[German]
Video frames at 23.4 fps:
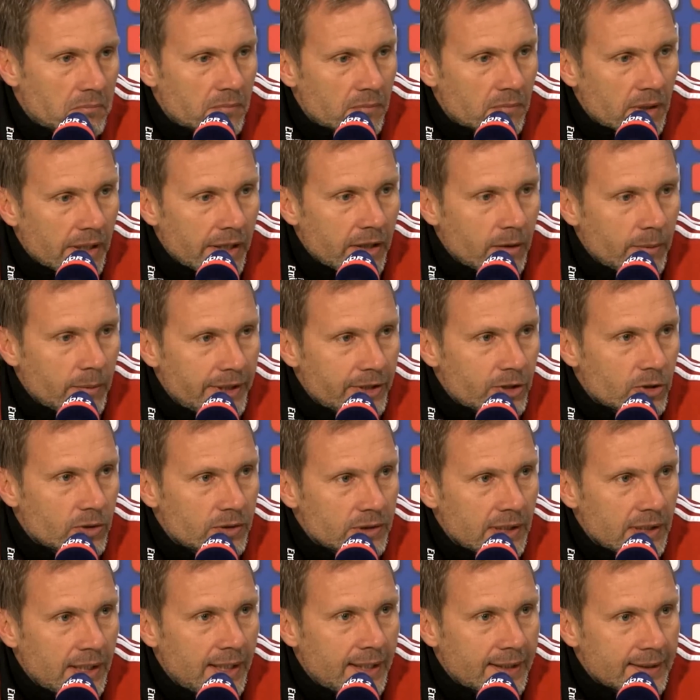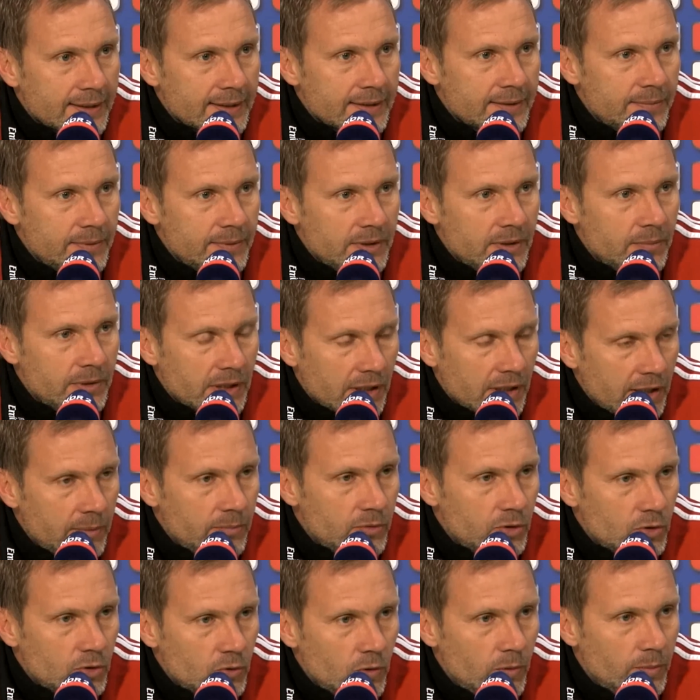kann aber jetzt schon sagen, dass wir mit
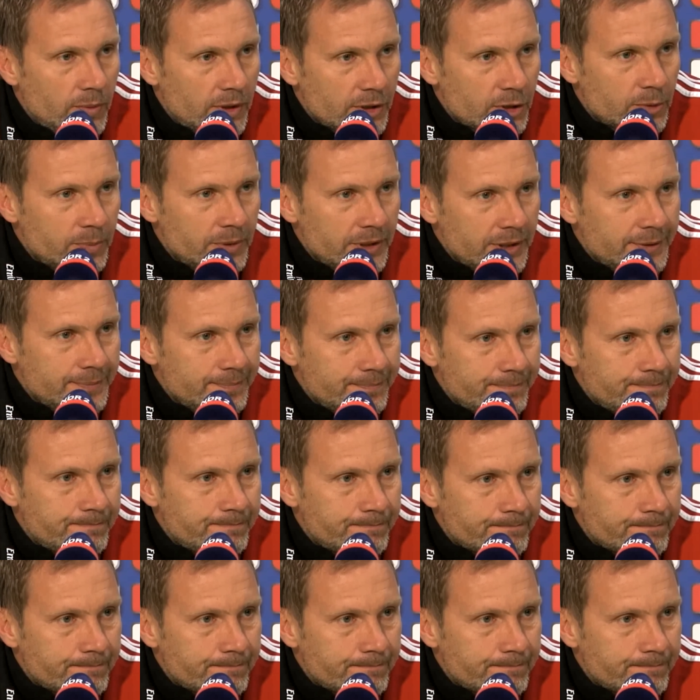einem Stürmer spielen.